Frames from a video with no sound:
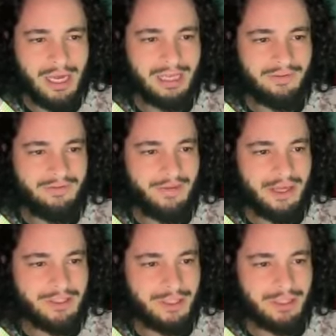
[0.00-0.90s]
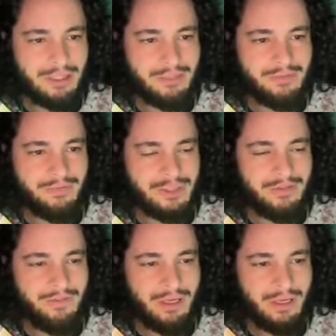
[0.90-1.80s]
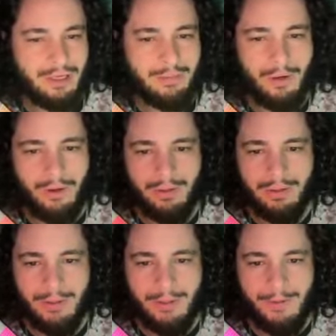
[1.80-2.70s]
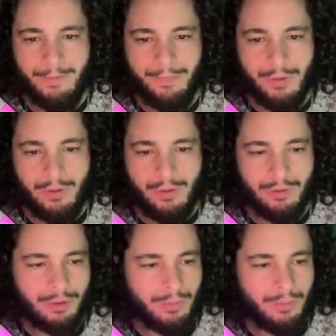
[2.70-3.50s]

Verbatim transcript: Ela vende aqui, se você vem em Mall, Honor